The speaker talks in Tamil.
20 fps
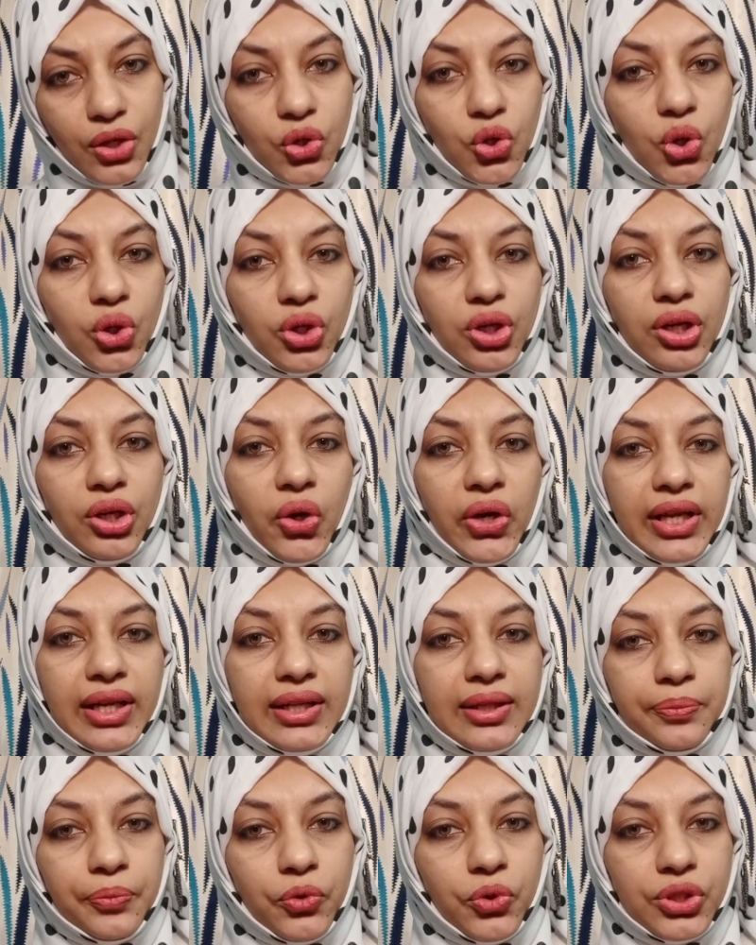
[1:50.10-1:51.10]
கோகோனட்
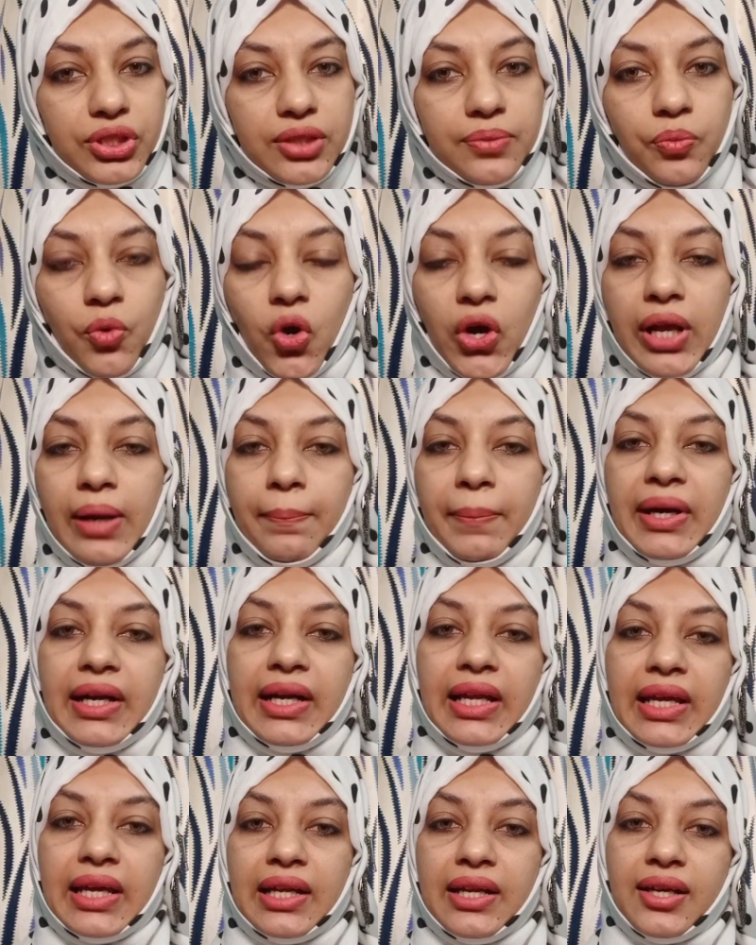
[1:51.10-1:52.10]
ஆயிலில் போட்டு பாயில்
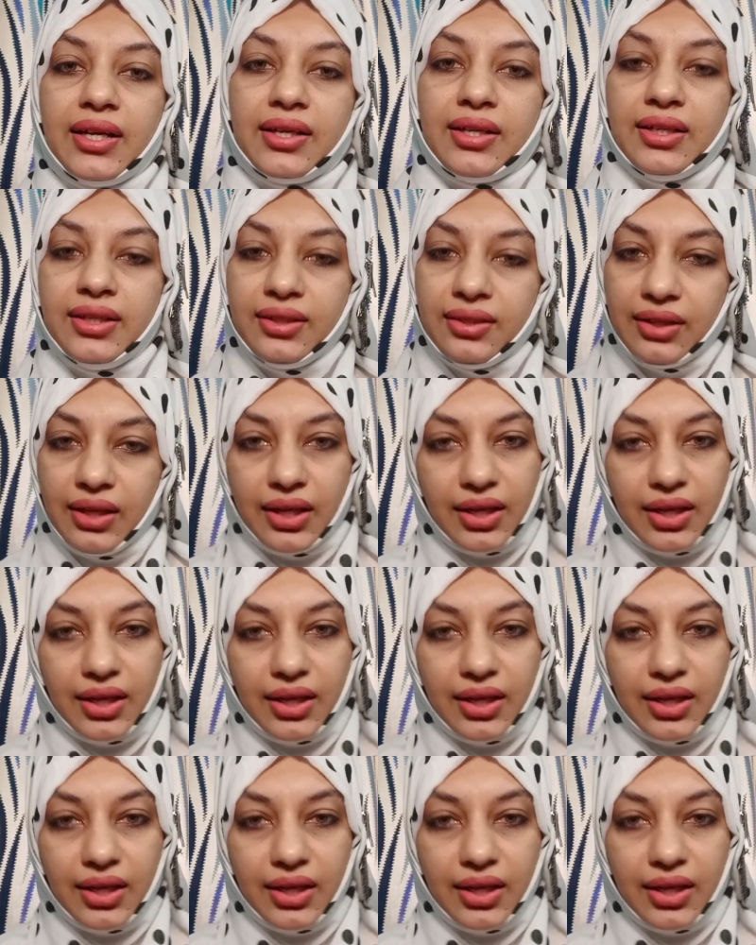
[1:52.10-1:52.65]
பண்ணிங்கனாக்கா